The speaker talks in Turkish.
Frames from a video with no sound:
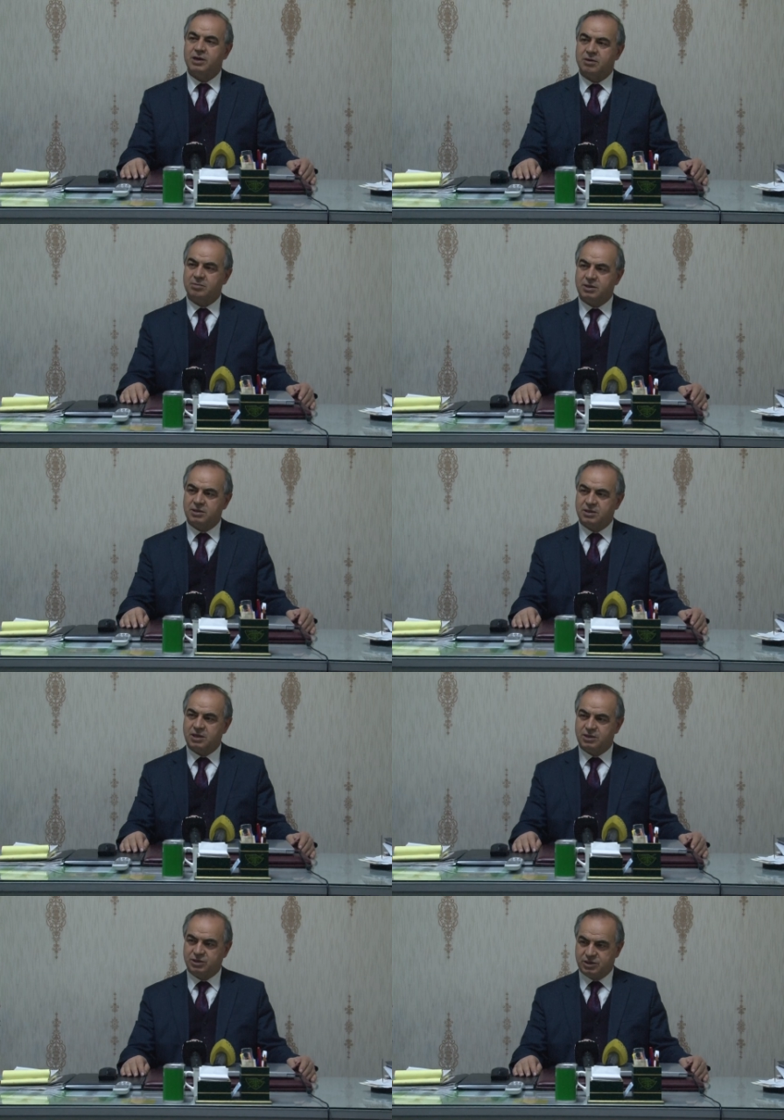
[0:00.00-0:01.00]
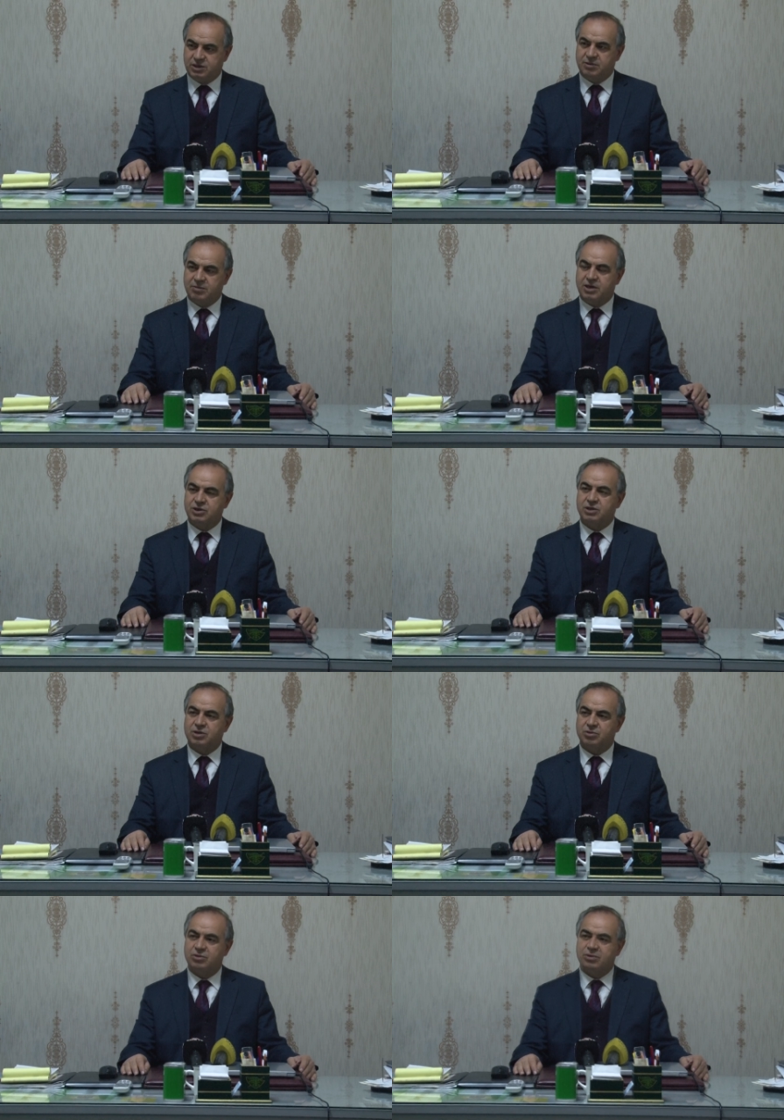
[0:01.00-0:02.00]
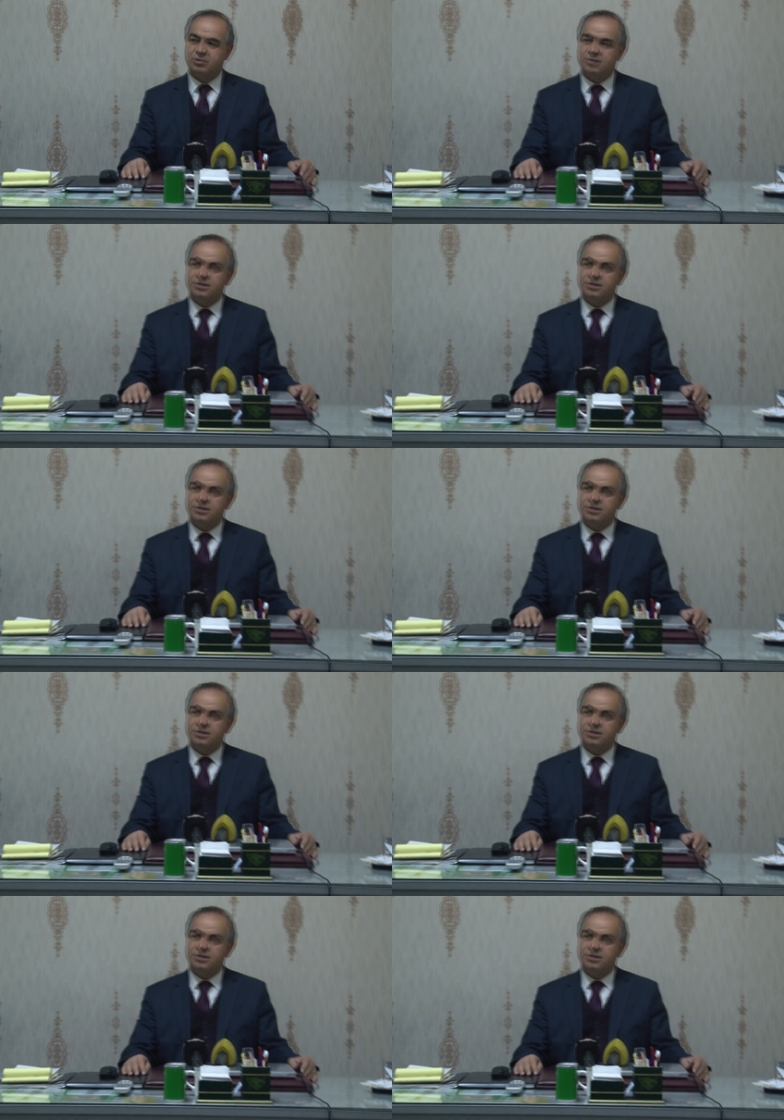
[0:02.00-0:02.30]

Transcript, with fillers: bayramlarında ciddi bağışlar oluyor.